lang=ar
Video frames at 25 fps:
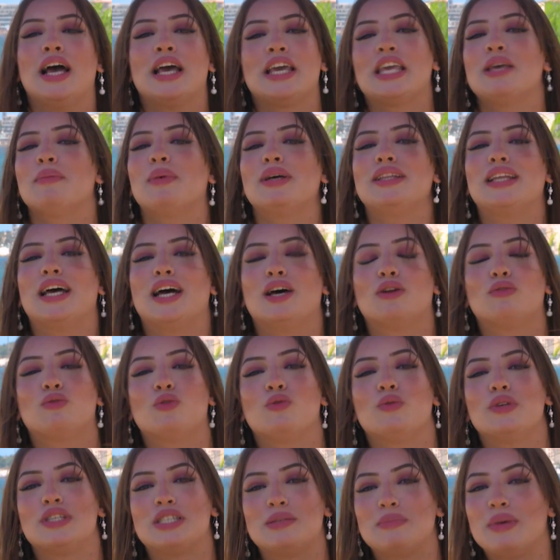كما
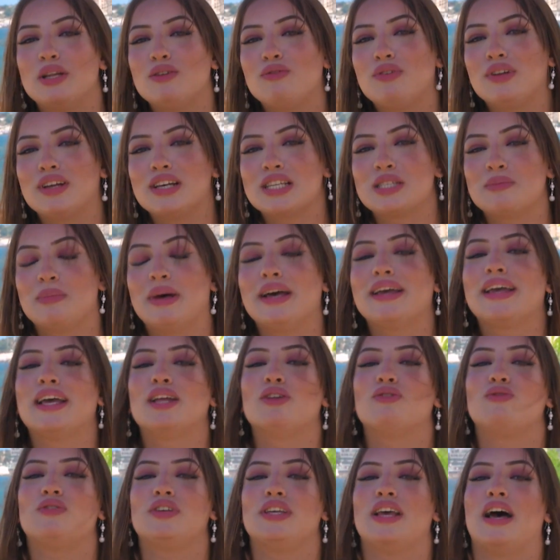نعرفوا زمان في القصبه
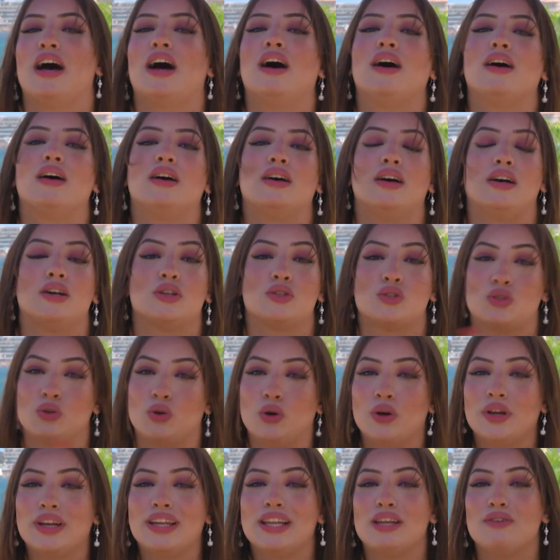كان فيها
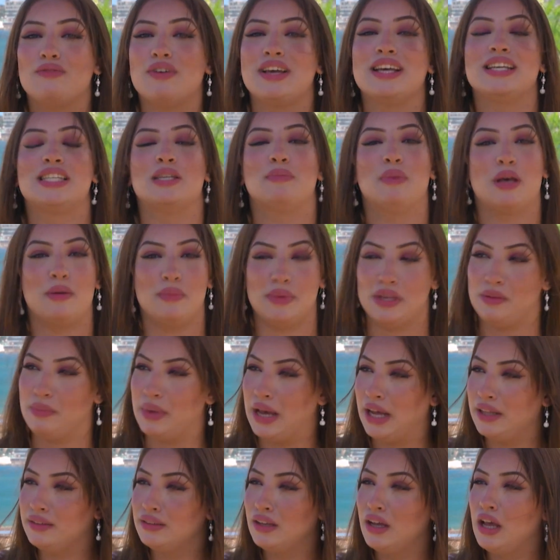سور آه، اللي فيه سبع
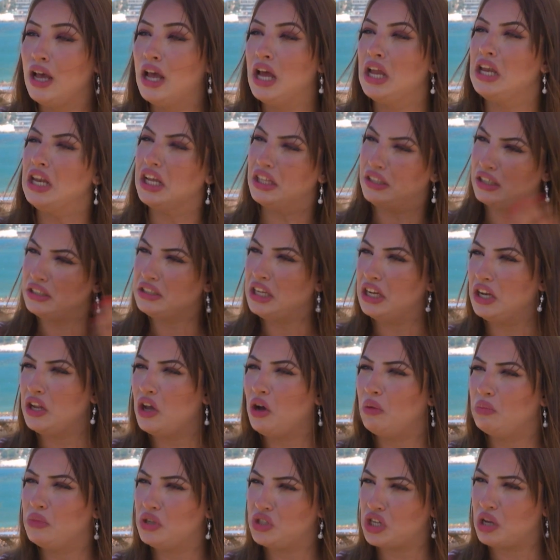بيبان اللي هضرنا
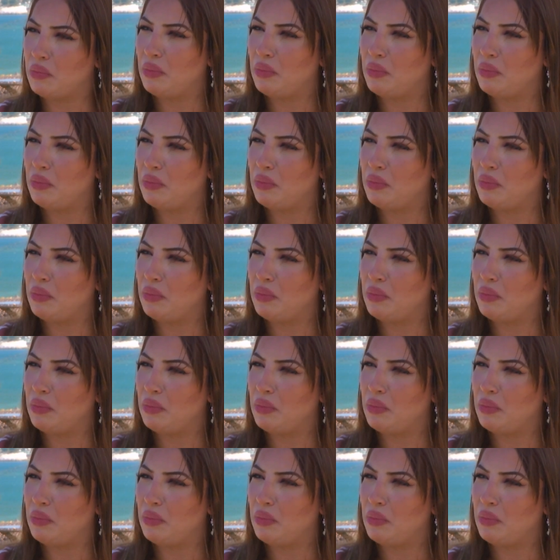عليهم ديجا